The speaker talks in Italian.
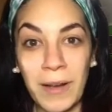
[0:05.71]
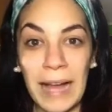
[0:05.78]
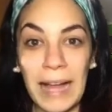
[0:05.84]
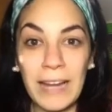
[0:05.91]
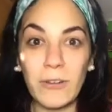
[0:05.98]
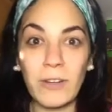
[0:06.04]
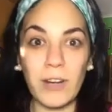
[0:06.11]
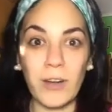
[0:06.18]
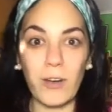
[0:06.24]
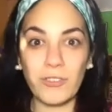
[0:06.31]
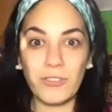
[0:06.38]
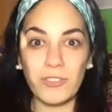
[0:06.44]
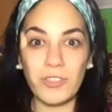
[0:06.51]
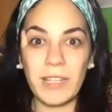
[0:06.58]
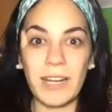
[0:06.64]
Allora,
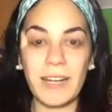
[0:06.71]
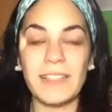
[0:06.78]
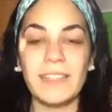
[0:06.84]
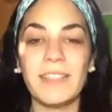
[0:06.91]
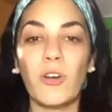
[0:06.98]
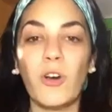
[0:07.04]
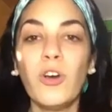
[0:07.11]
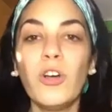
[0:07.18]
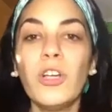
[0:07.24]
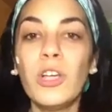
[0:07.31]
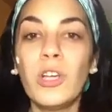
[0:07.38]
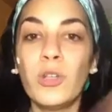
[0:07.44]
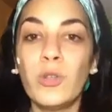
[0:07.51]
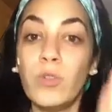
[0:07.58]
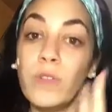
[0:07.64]
oggi realizzerò
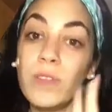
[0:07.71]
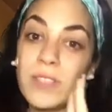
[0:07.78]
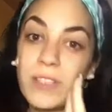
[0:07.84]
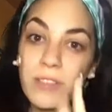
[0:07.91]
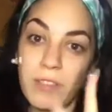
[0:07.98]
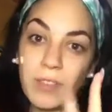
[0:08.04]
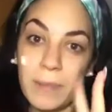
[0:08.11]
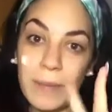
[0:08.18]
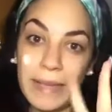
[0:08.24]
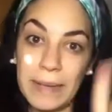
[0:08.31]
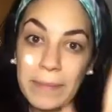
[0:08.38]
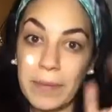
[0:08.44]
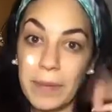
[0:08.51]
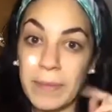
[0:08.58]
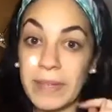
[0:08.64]
due versioni di
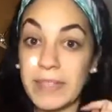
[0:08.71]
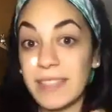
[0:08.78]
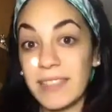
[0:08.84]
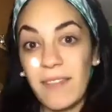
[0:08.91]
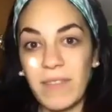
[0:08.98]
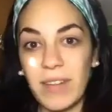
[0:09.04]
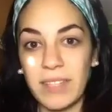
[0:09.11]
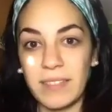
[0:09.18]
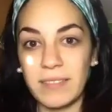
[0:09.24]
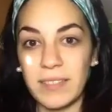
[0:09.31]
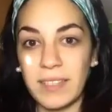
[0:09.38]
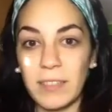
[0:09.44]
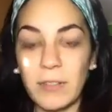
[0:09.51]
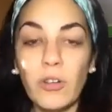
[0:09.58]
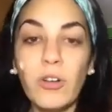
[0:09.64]
make up per San
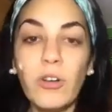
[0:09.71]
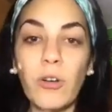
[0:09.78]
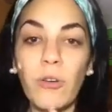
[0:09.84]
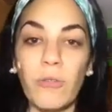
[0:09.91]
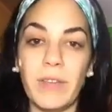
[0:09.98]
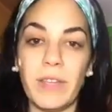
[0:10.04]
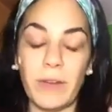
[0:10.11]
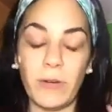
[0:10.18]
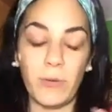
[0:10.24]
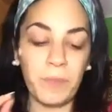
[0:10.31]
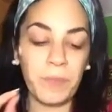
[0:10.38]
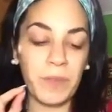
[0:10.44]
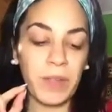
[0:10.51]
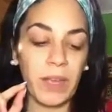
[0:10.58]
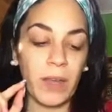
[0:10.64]
Valentino, ovvero
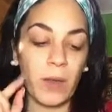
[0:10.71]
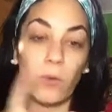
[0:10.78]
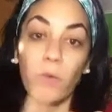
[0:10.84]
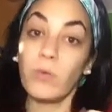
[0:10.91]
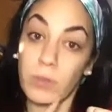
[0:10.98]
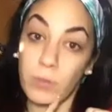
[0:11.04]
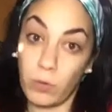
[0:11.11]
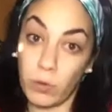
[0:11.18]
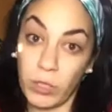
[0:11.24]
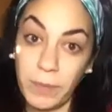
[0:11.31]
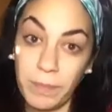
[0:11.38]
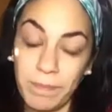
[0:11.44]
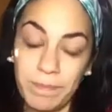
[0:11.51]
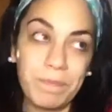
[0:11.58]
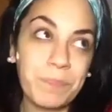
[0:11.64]
uno
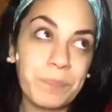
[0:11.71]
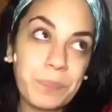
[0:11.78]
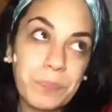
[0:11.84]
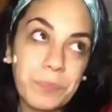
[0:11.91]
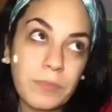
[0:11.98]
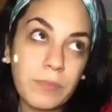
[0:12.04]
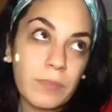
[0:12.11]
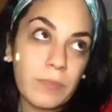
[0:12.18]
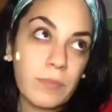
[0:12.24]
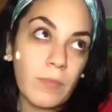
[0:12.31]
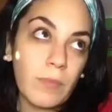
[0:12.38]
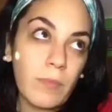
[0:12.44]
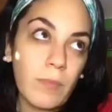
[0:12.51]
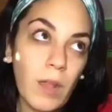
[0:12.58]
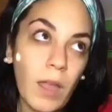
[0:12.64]
smoky
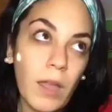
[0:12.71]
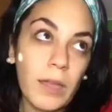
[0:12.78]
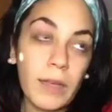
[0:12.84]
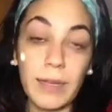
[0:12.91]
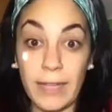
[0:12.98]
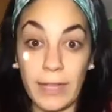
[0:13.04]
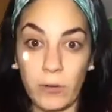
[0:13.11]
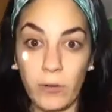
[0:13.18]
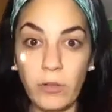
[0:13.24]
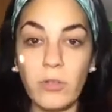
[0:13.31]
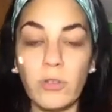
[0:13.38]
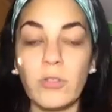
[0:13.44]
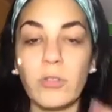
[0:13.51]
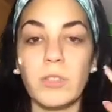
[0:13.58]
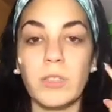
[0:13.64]
nero
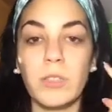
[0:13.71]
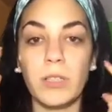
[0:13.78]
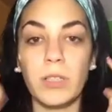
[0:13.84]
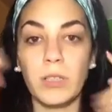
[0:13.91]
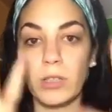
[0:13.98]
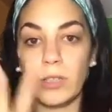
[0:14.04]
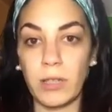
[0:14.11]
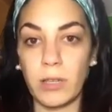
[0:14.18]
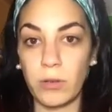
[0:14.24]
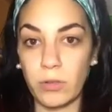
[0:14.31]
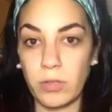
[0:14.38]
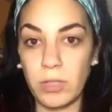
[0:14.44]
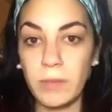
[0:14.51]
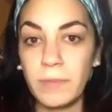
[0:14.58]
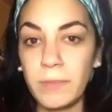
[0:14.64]
con i toni del
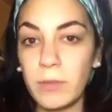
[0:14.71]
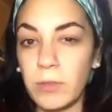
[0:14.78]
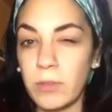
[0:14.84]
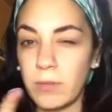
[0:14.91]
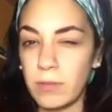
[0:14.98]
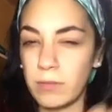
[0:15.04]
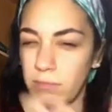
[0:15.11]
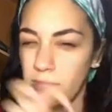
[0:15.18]
rosa, quindi